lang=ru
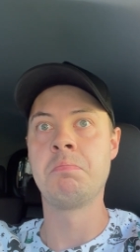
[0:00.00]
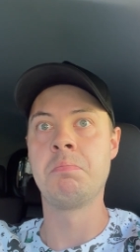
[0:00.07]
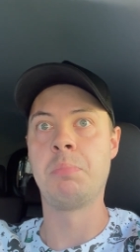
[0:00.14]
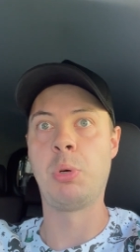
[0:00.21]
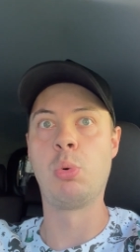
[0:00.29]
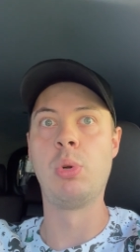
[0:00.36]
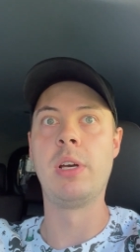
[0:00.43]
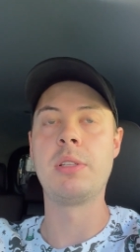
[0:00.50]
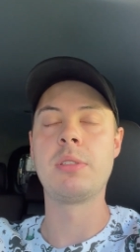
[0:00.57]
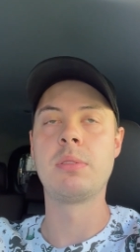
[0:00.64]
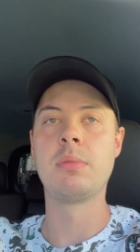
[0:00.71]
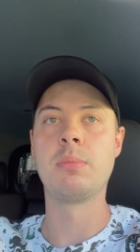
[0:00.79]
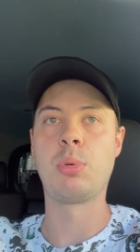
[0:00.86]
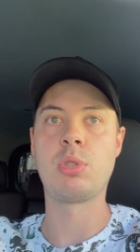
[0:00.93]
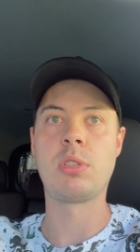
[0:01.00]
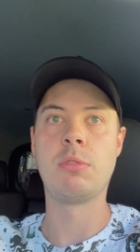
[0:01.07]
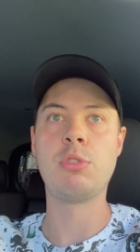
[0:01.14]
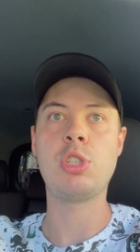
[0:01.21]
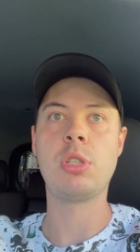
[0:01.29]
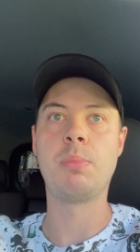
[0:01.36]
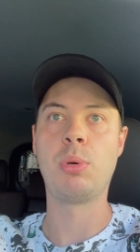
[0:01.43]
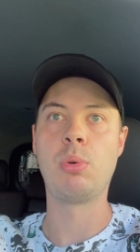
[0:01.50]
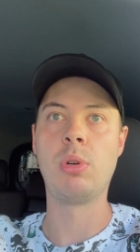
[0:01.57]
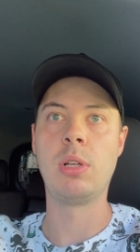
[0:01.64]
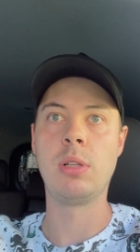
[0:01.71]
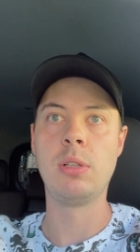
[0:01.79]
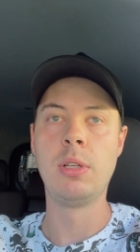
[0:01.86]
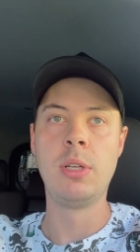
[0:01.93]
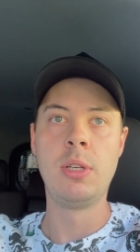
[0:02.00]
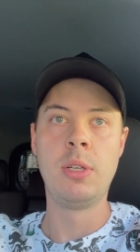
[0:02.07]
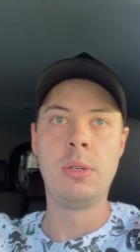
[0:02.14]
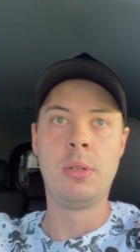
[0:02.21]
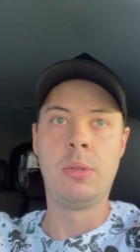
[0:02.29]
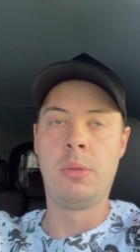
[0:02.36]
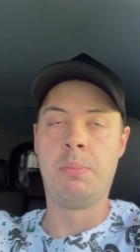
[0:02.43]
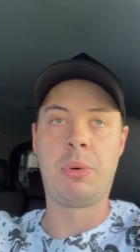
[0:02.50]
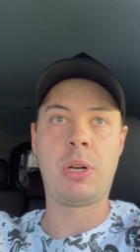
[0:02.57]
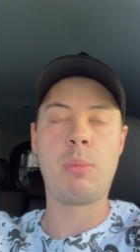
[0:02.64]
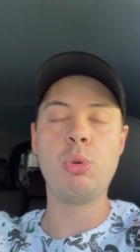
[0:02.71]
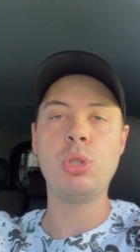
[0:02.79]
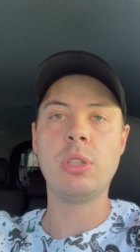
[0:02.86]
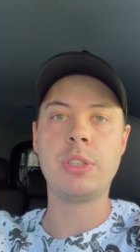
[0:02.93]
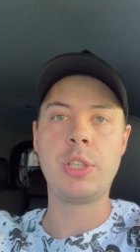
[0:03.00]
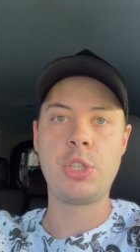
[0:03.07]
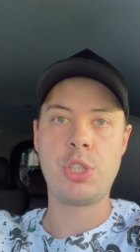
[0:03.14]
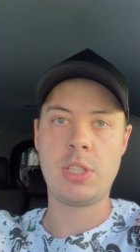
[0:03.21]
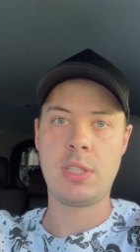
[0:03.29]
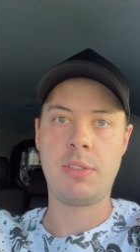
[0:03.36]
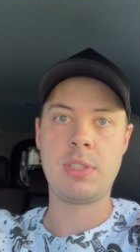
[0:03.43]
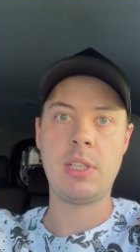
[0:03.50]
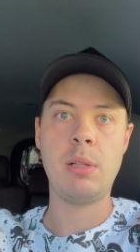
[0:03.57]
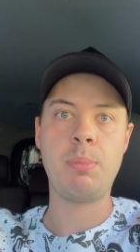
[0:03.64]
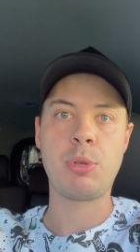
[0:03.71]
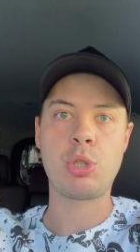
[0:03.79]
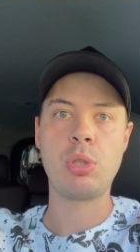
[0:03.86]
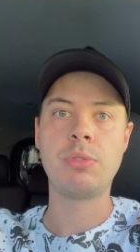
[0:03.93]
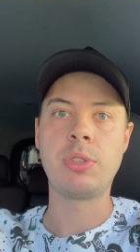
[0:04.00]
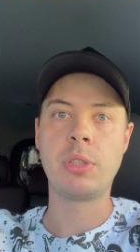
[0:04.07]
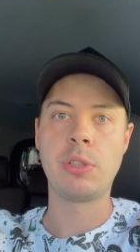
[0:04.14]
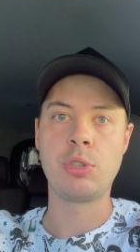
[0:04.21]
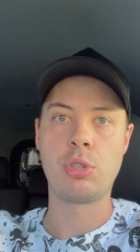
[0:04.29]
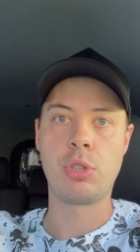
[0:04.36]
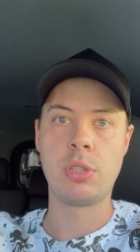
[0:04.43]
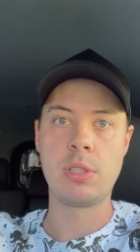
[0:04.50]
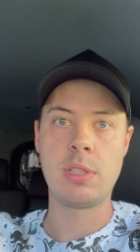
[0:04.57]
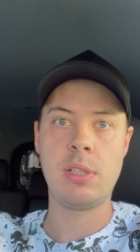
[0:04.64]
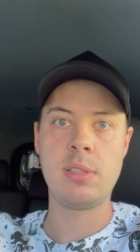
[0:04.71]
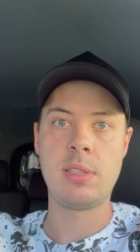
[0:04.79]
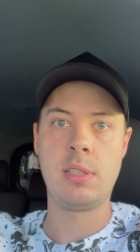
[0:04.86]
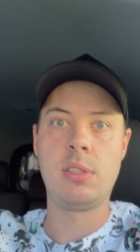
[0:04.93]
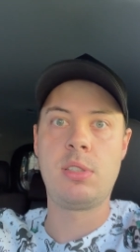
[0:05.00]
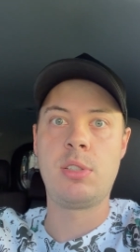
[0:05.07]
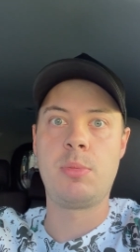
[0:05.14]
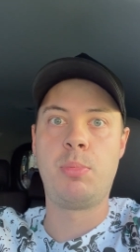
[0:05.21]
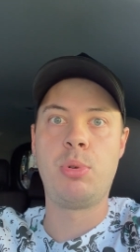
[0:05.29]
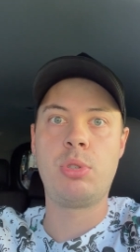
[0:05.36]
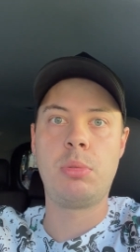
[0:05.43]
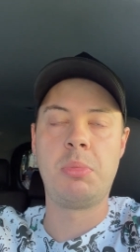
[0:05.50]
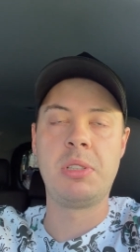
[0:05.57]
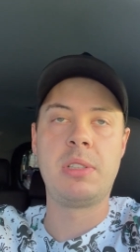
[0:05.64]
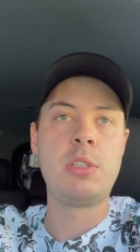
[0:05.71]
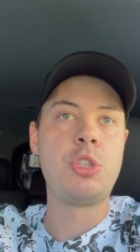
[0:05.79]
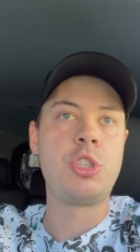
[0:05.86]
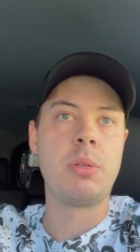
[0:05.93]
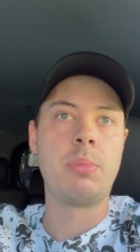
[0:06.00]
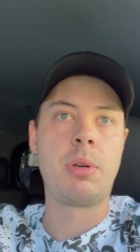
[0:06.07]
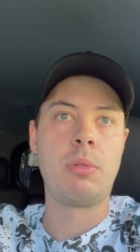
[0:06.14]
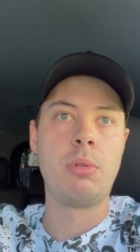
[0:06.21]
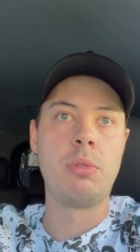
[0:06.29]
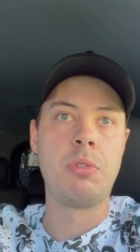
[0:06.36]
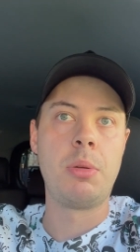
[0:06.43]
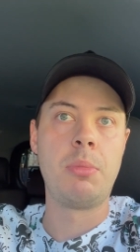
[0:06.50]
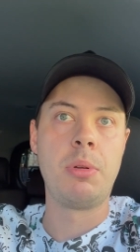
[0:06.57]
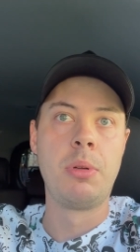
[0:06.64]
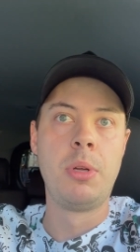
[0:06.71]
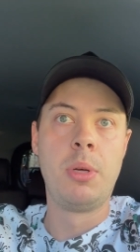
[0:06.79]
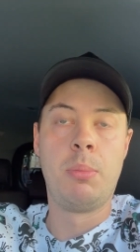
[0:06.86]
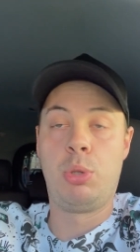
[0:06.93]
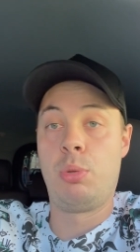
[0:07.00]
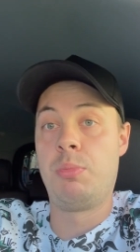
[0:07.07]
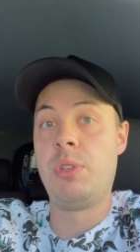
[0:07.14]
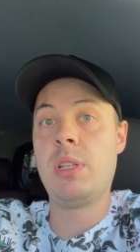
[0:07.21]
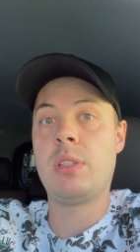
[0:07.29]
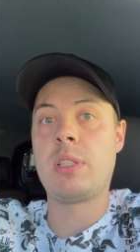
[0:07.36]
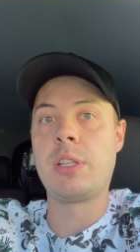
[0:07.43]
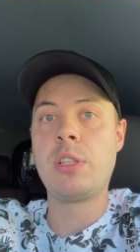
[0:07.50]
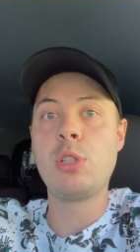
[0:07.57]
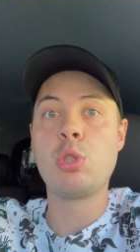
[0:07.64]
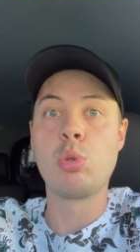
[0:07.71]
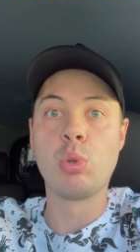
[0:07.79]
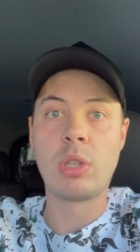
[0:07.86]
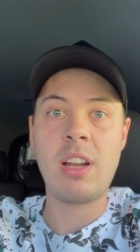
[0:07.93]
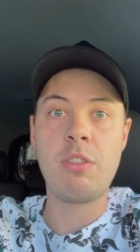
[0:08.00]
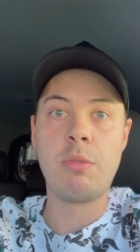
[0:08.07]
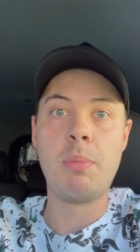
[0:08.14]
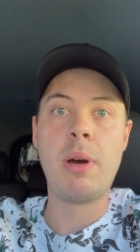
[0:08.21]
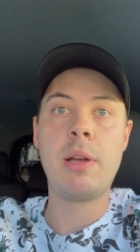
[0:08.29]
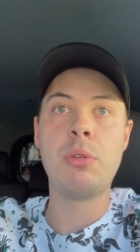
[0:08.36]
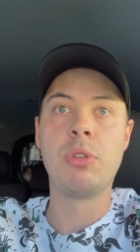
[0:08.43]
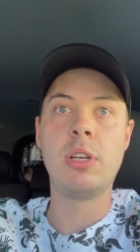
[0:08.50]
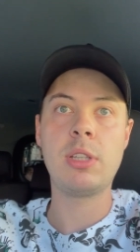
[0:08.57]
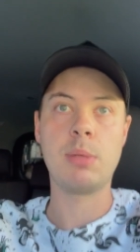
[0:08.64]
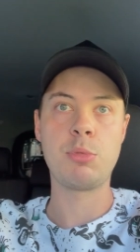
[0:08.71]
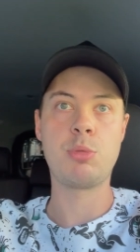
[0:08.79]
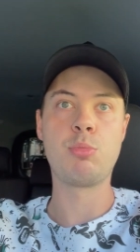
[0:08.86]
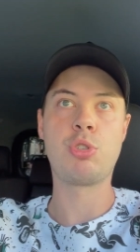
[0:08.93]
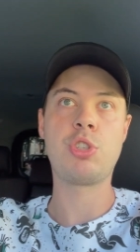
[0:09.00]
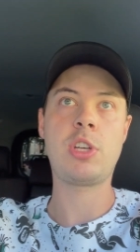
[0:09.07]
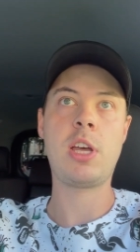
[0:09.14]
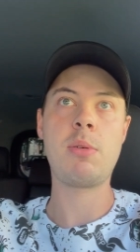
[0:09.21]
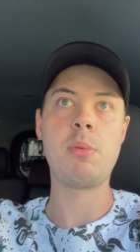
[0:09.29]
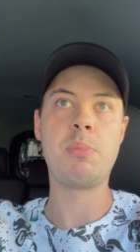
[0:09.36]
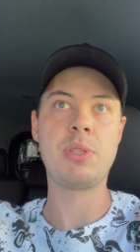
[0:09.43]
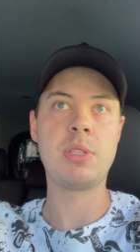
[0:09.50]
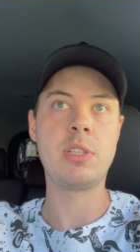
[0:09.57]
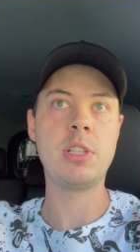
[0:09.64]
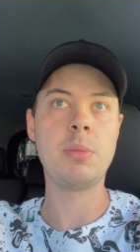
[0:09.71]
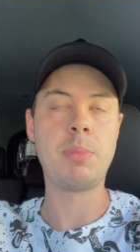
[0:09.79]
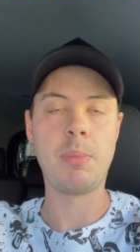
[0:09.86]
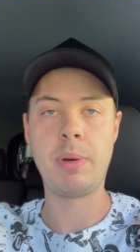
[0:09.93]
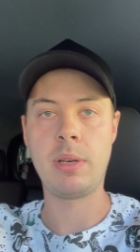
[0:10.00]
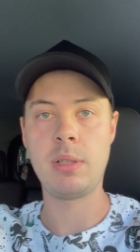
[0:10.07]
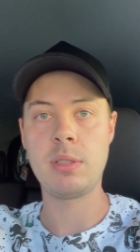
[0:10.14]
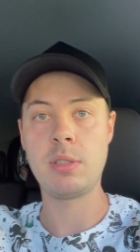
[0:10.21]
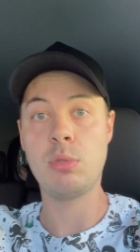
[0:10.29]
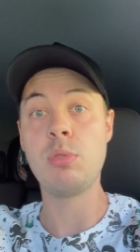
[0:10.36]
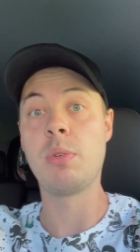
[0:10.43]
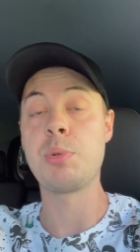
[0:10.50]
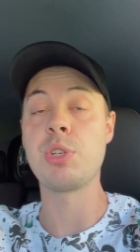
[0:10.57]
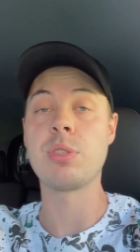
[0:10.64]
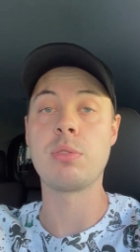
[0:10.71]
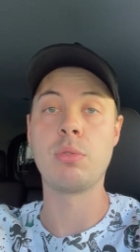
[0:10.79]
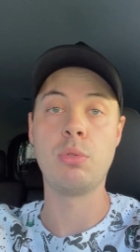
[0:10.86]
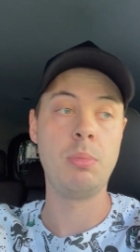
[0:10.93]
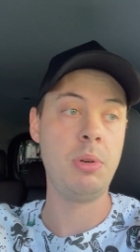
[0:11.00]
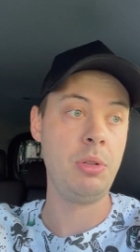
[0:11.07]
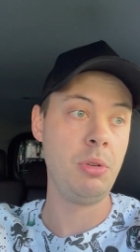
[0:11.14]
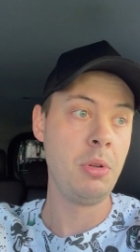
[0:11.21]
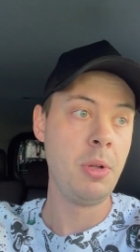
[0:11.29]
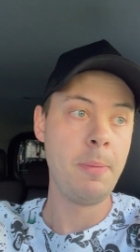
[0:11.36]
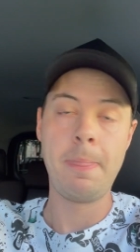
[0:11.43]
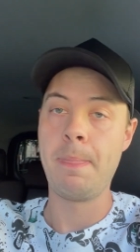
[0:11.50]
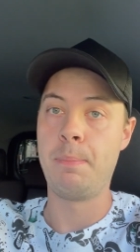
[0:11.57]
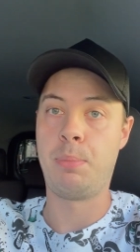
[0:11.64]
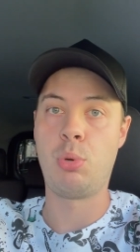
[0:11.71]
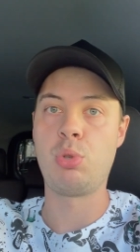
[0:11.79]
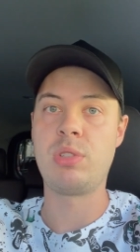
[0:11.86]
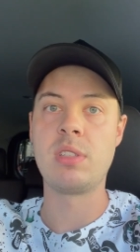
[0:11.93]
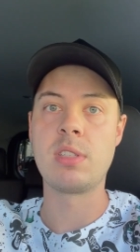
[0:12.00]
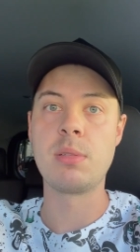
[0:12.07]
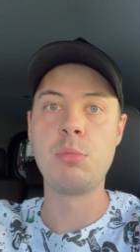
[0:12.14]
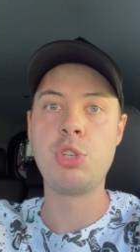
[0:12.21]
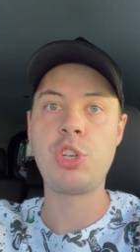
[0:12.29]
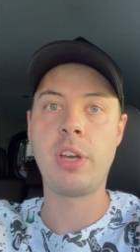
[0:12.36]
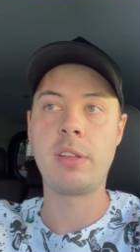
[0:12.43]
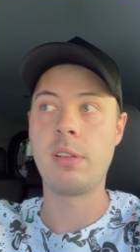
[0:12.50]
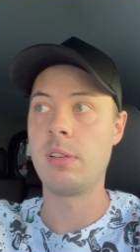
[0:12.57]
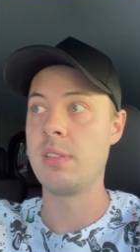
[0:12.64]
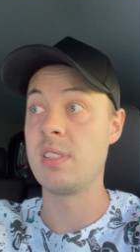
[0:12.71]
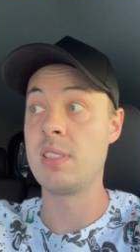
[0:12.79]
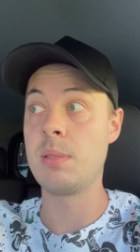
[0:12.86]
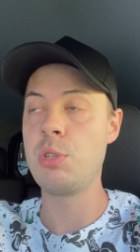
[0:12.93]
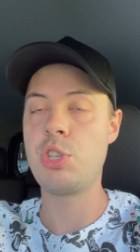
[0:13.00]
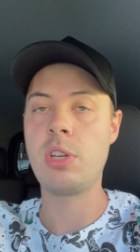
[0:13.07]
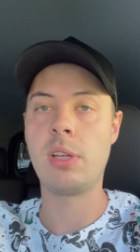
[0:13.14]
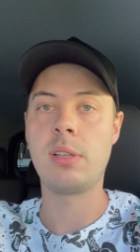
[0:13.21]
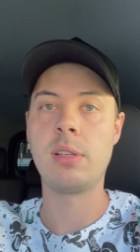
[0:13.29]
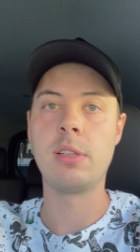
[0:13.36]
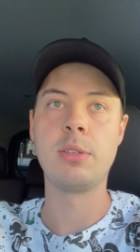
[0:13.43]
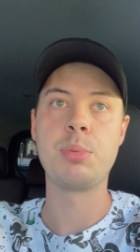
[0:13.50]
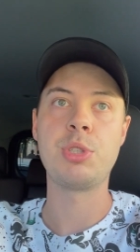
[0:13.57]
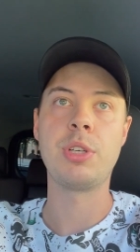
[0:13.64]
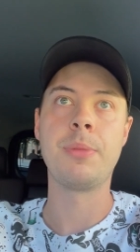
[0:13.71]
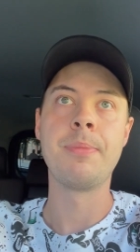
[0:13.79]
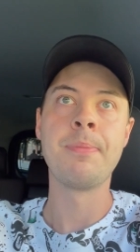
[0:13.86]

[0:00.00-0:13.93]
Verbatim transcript: погулять. Просто вышел, погулял. Поработал три часа, встал, пошел в тренажерный зал, занялся спортом, отлично провел время. Потом нет, сходил с утра в баню, да, там с мужичками посидел, попарился, ну, в общественную баню. Просто замечательно, замечательно вообще.